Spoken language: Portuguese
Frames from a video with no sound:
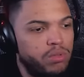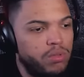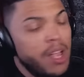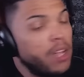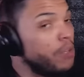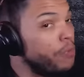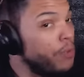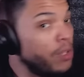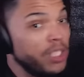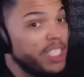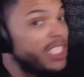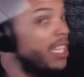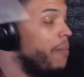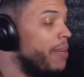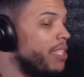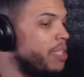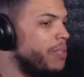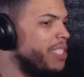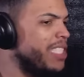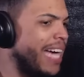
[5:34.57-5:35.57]
Não, tô falando
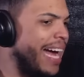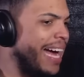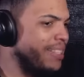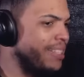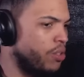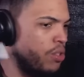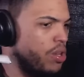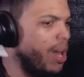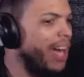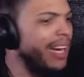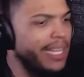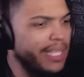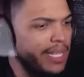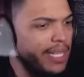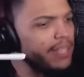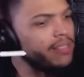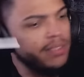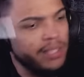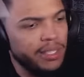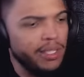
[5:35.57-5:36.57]
extremamente midiático. O New York
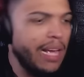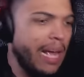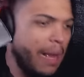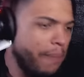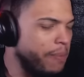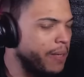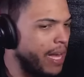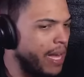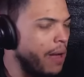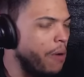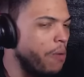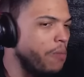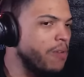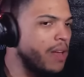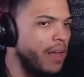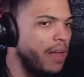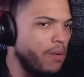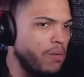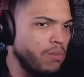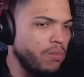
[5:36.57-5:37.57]
Knicks é porque é um,
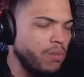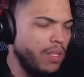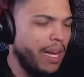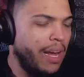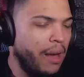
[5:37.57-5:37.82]
é um,